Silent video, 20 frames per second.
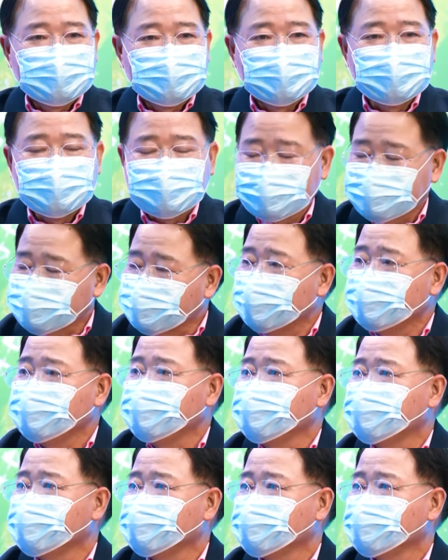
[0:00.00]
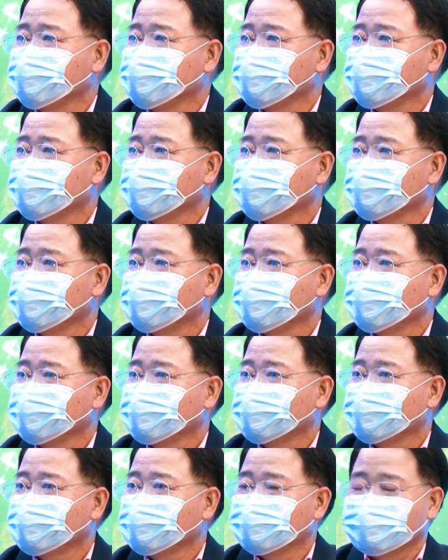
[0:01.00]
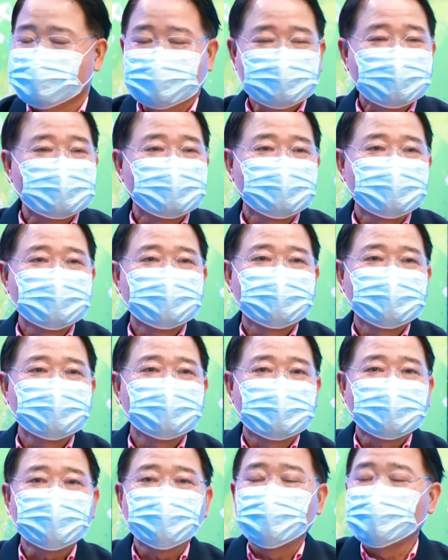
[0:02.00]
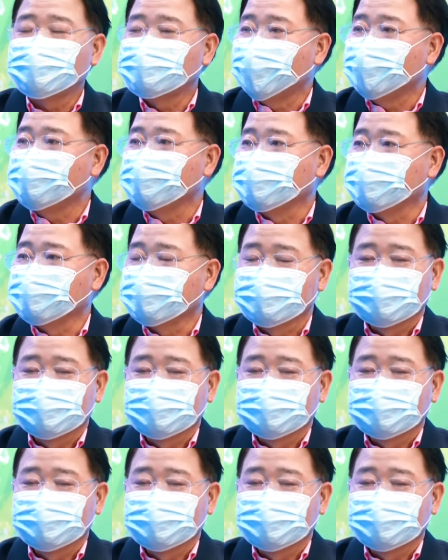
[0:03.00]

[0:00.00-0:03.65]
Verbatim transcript: ชื่อสติงสติงคือชื่อนักมวยปล้ำ